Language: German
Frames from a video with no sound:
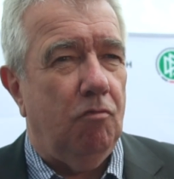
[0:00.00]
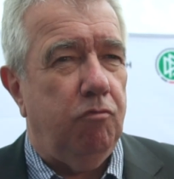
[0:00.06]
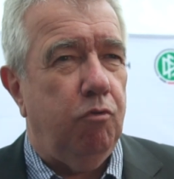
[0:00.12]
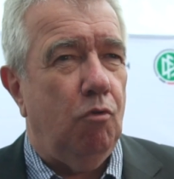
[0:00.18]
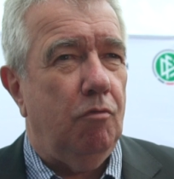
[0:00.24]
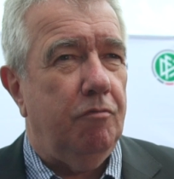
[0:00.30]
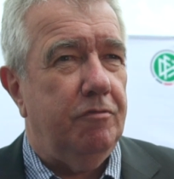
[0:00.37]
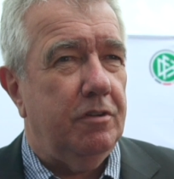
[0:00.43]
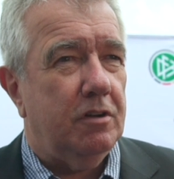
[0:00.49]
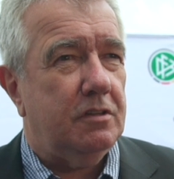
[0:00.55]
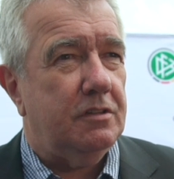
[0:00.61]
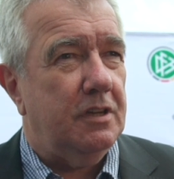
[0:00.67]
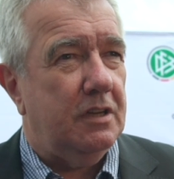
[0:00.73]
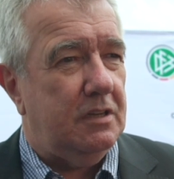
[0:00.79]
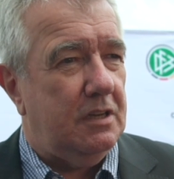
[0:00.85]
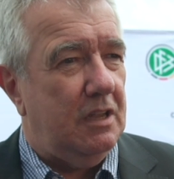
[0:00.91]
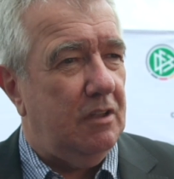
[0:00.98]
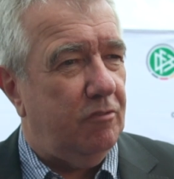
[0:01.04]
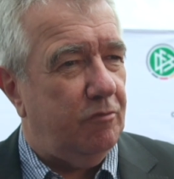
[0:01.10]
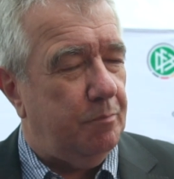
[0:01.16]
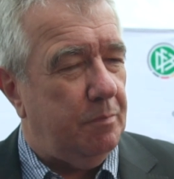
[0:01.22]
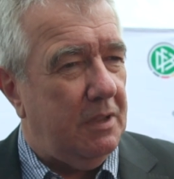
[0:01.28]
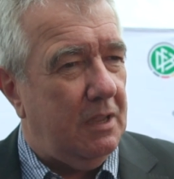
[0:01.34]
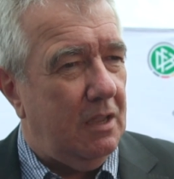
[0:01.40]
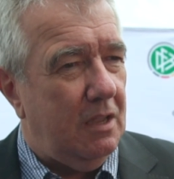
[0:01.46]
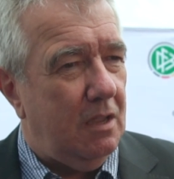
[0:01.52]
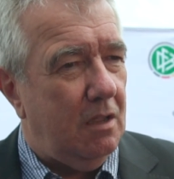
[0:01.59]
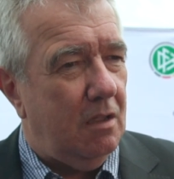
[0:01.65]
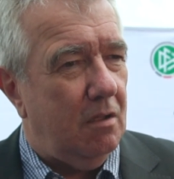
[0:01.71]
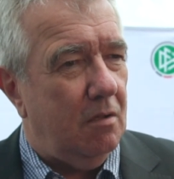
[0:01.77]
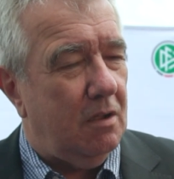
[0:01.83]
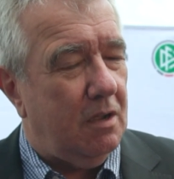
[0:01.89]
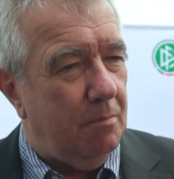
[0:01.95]
wo wirkt der DFB
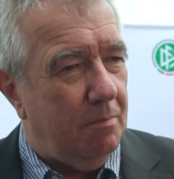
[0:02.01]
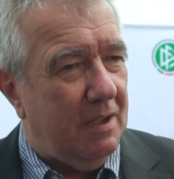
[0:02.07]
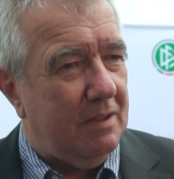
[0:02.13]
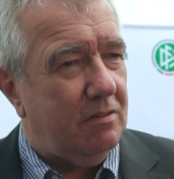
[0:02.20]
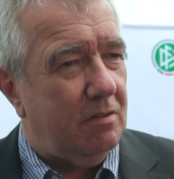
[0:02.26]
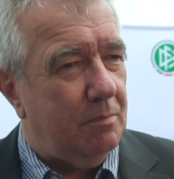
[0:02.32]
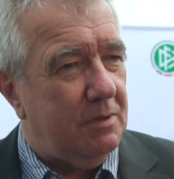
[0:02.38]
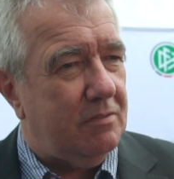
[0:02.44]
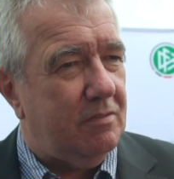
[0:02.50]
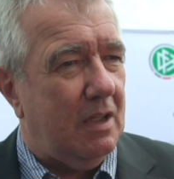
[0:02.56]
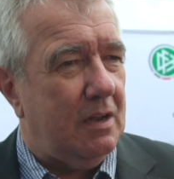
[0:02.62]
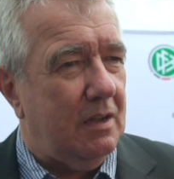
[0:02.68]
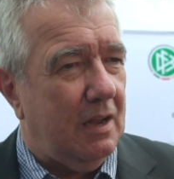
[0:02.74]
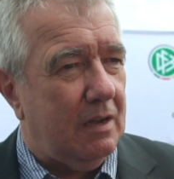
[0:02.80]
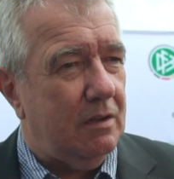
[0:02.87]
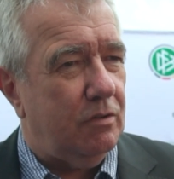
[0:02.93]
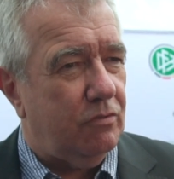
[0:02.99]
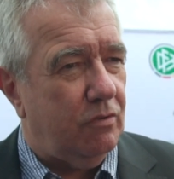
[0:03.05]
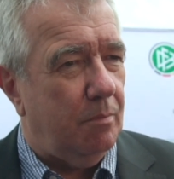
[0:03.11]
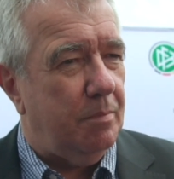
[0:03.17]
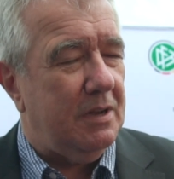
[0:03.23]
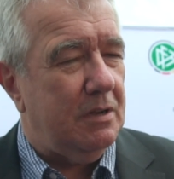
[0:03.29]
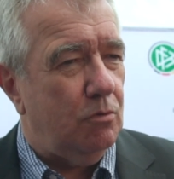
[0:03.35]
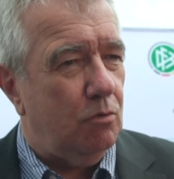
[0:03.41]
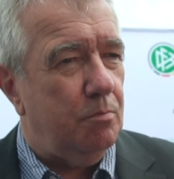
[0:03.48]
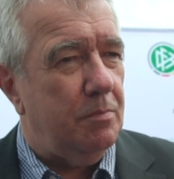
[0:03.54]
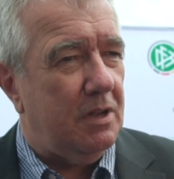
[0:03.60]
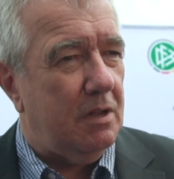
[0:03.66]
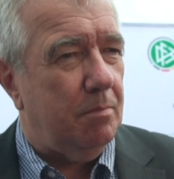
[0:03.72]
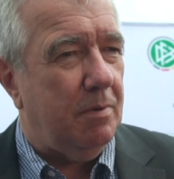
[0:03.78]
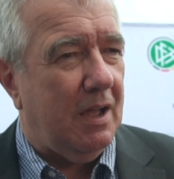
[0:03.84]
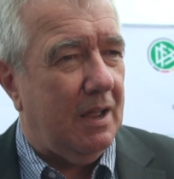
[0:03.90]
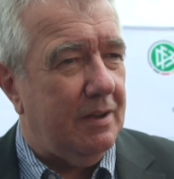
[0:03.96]
gemeinsam mit seinen Landesverbänden
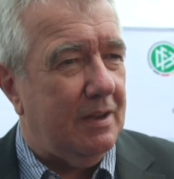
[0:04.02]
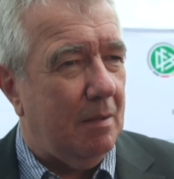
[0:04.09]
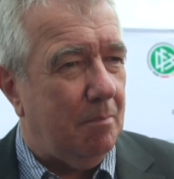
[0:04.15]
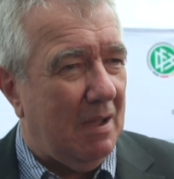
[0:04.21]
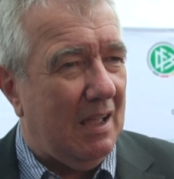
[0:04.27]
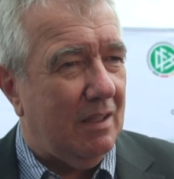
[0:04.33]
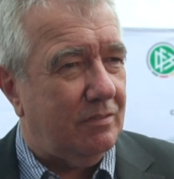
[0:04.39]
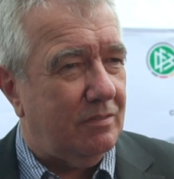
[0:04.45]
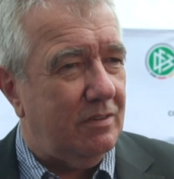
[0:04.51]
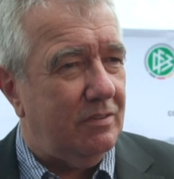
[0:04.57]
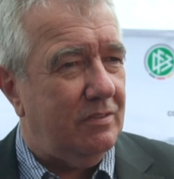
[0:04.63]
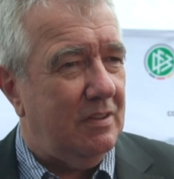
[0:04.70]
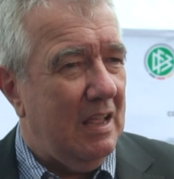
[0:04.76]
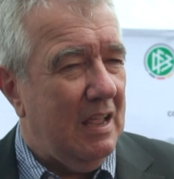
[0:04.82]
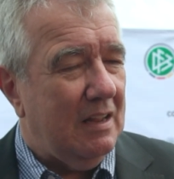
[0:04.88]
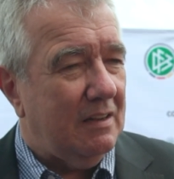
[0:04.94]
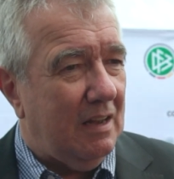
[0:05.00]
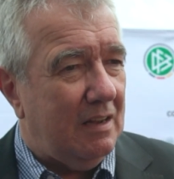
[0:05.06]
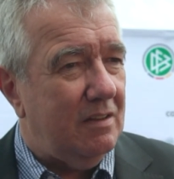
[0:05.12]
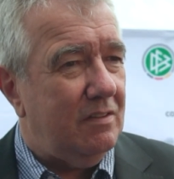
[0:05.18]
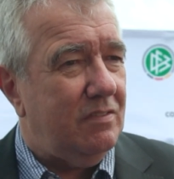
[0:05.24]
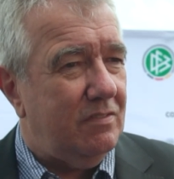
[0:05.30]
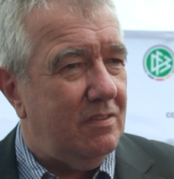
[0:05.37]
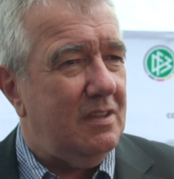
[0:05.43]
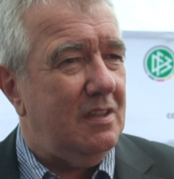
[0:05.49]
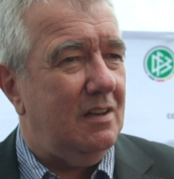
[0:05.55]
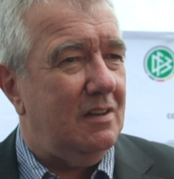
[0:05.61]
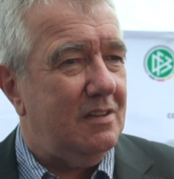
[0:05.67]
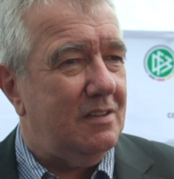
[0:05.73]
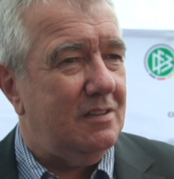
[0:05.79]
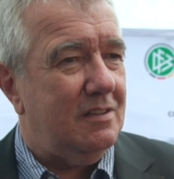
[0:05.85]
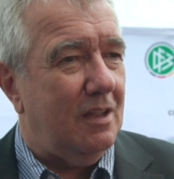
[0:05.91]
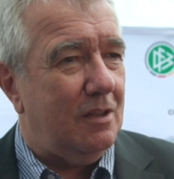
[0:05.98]
unmittelbar an der Basis, dann ist
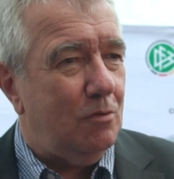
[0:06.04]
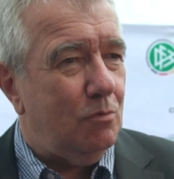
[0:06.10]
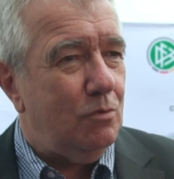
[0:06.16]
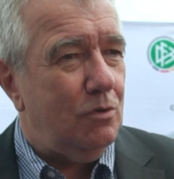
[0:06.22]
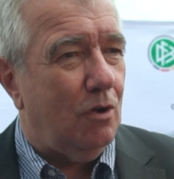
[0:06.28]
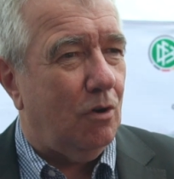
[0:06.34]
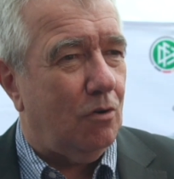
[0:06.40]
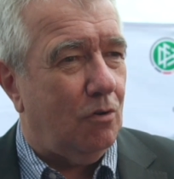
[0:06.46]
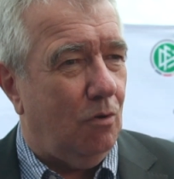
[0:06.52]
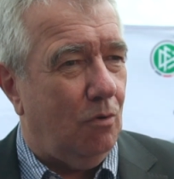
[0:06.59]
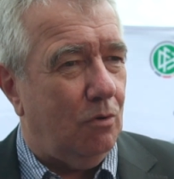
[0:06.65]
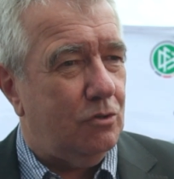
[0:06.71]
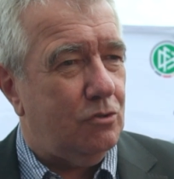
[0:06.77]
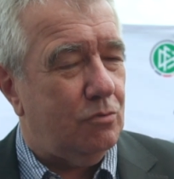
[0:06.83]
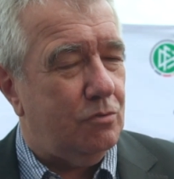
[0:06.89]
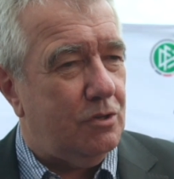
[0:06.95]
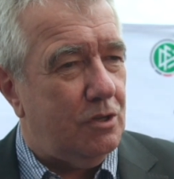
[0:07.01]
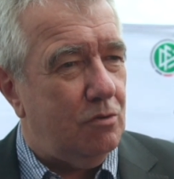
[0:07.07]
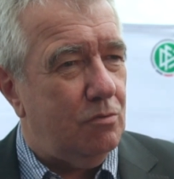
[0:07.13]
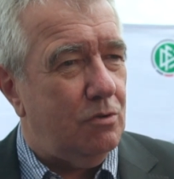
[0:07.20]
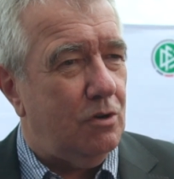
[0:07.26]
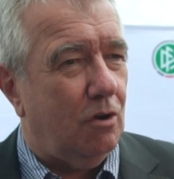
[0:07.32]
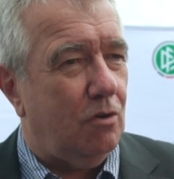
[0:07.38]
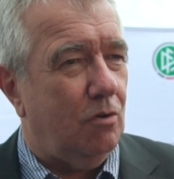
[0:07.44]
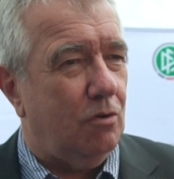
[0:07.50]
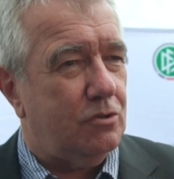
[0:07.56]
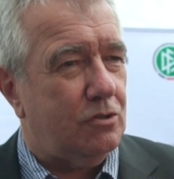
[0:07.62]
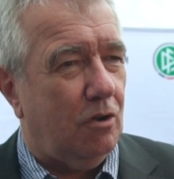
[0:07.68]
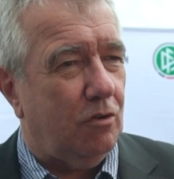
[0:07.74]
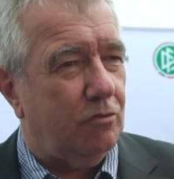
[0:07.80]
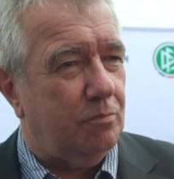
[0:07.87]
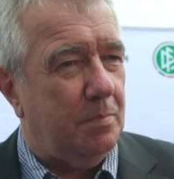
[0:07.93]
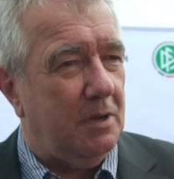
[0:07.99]
sicherlich der Junior Coach und die Junior Coach
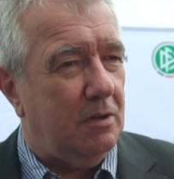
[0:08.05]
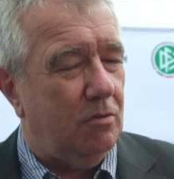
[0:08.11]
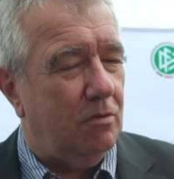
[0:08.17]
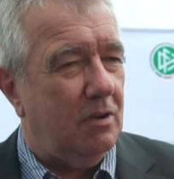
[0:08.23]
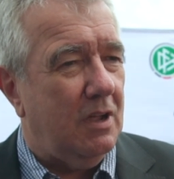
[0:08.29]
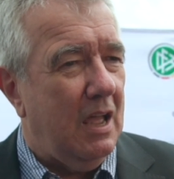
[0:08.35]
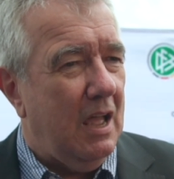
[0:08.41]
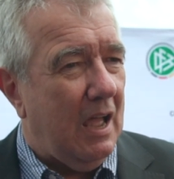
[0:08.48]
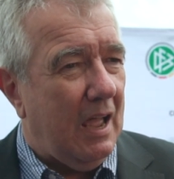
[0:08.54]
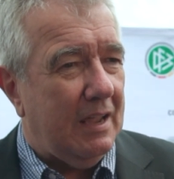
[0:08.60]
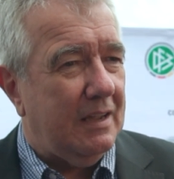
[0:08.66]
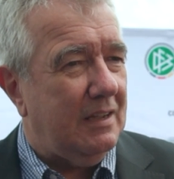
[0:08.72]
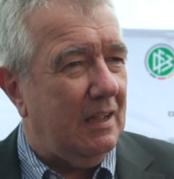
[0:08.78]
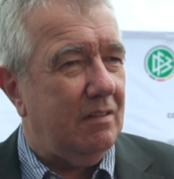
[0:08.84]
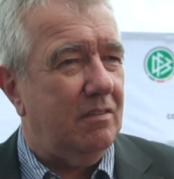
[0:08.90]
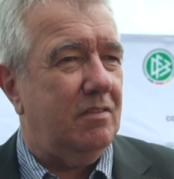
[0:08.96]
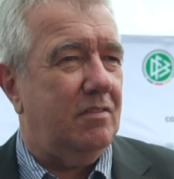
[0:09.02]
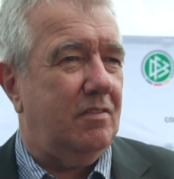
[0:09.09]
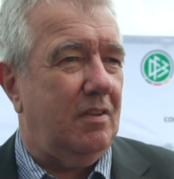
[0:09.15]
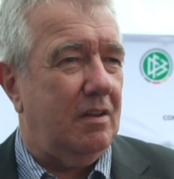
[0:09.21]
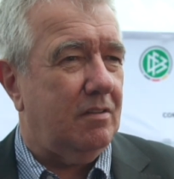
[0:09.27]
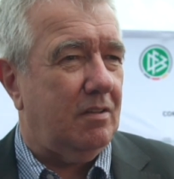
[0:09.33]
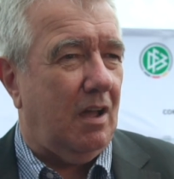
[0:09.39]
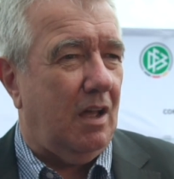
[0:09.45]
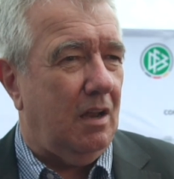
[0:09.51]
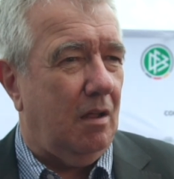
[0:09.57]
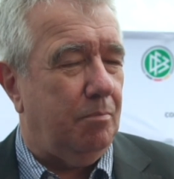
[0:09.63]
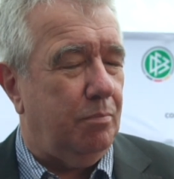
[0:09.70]
Ausbildung ein ganz zentraler